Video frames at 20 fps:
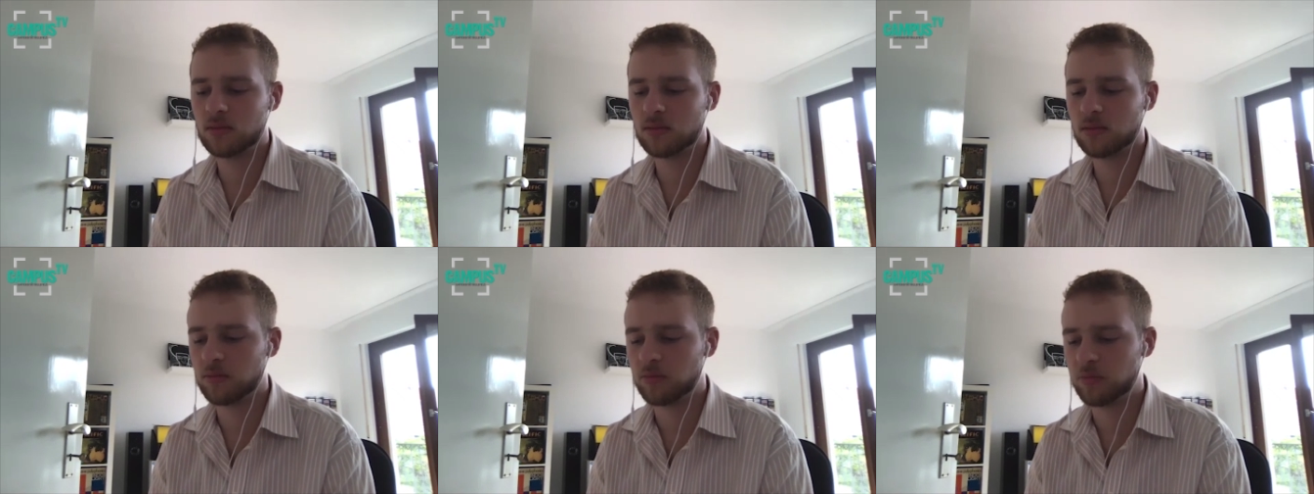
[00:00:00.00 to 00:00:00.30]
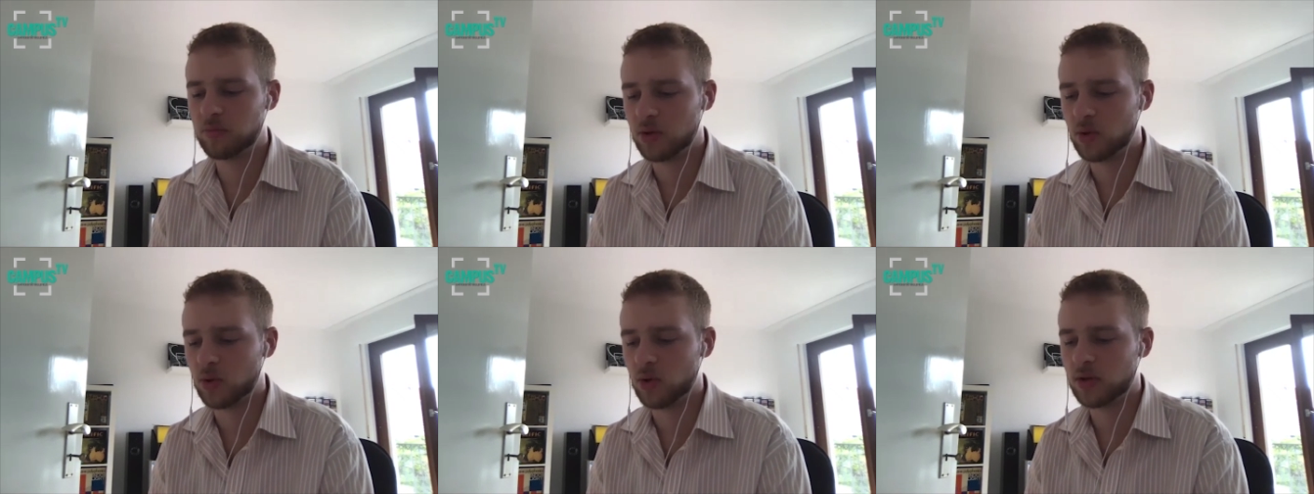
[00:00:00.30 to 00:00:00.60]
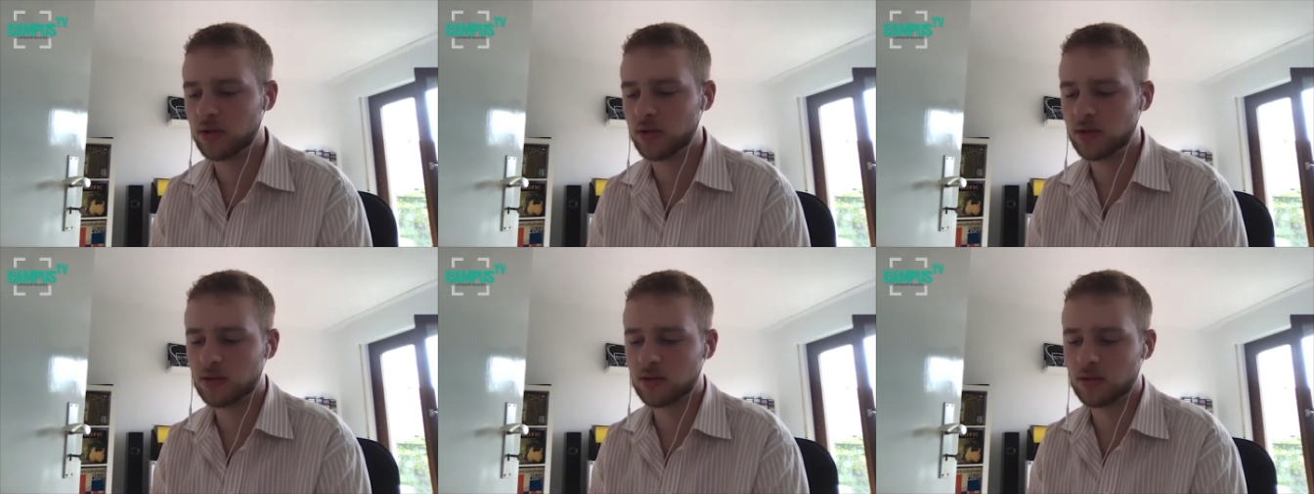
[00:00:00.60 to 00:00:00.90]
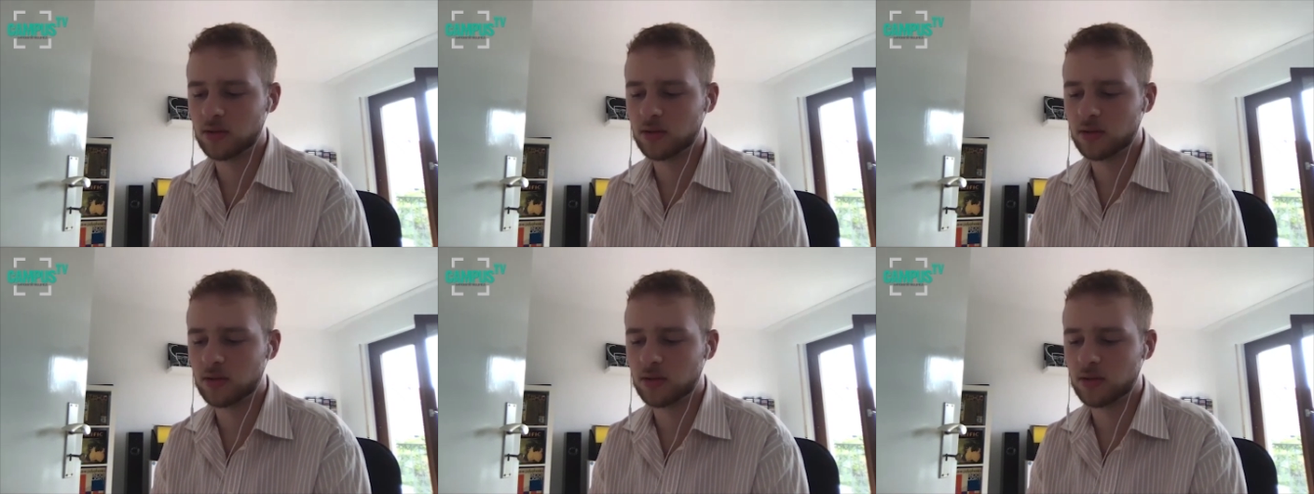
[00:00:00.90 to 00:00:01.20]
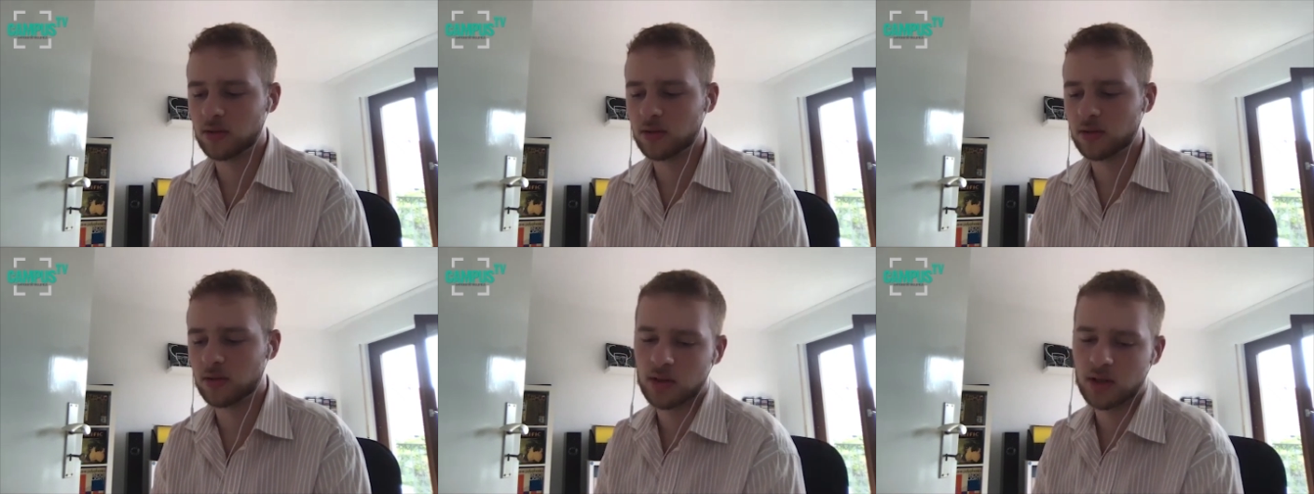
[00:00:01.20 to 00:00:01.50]
blöd
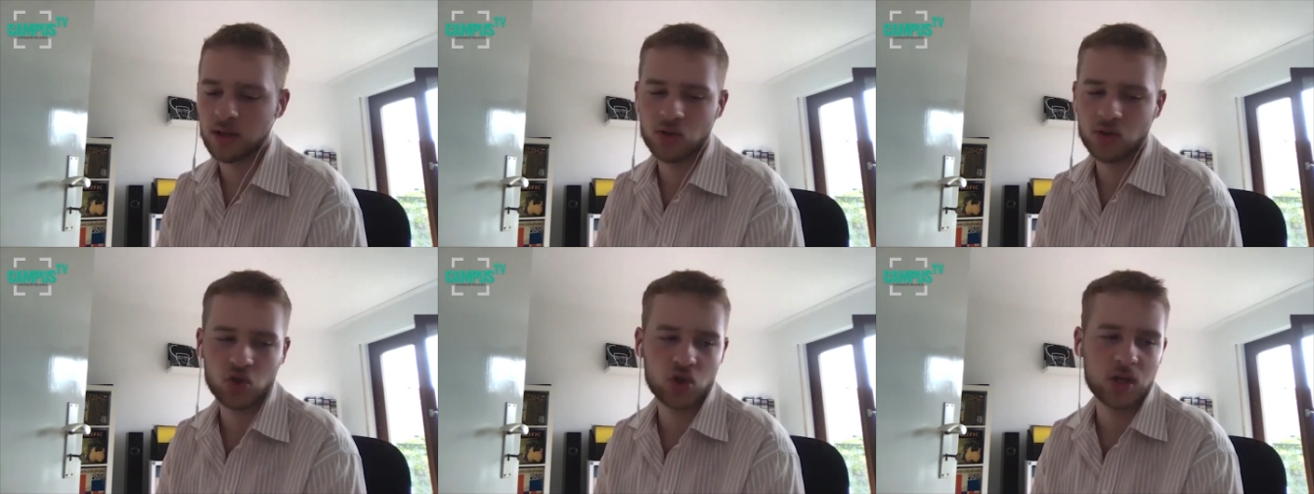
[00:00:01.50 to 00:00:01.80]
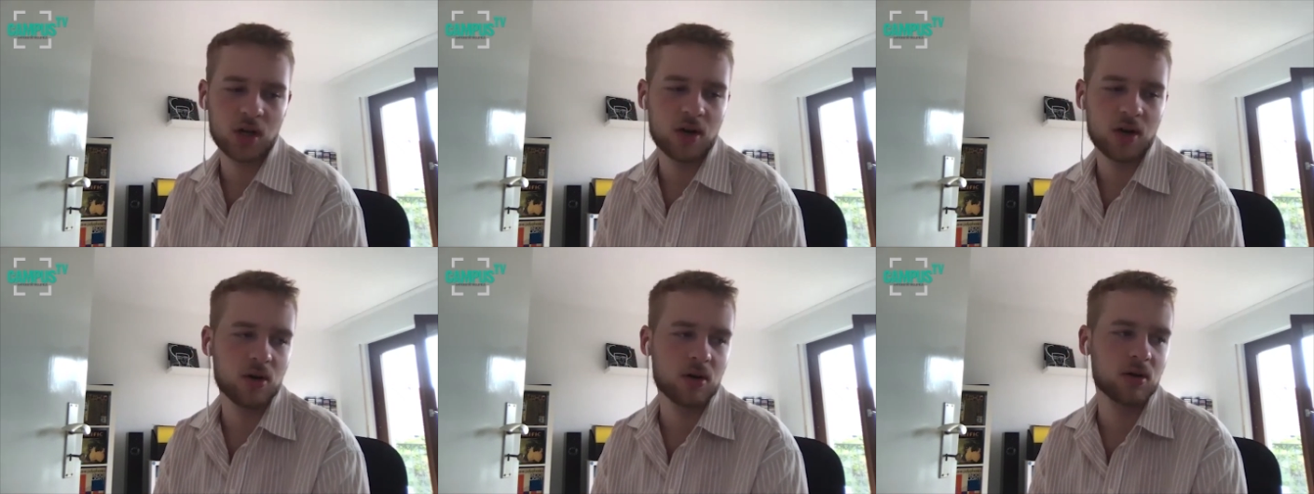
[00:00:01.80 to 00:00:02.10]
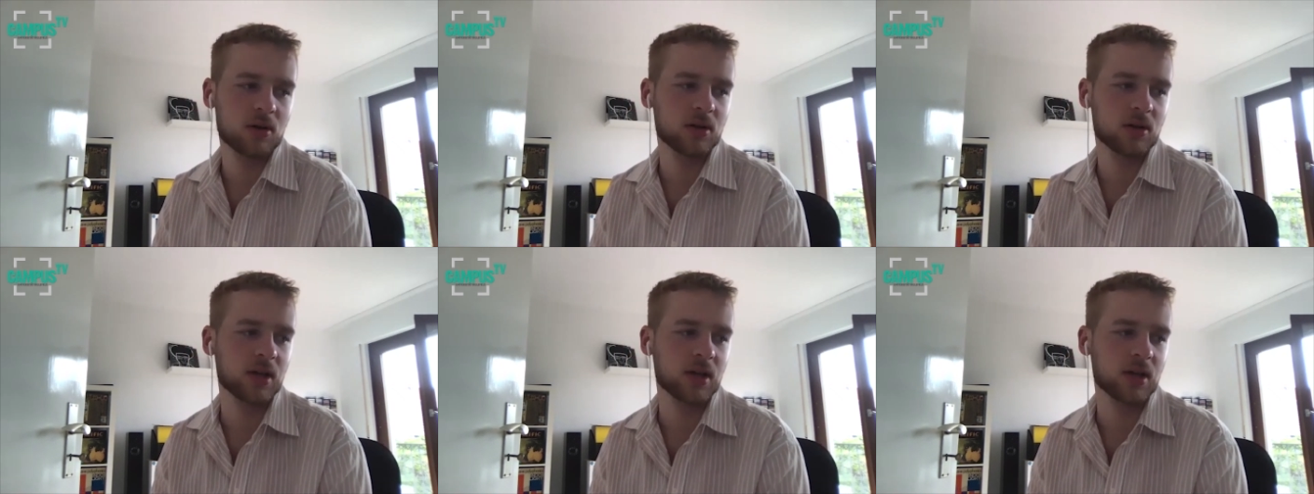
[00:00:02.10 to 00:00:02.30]
und nicht schlau,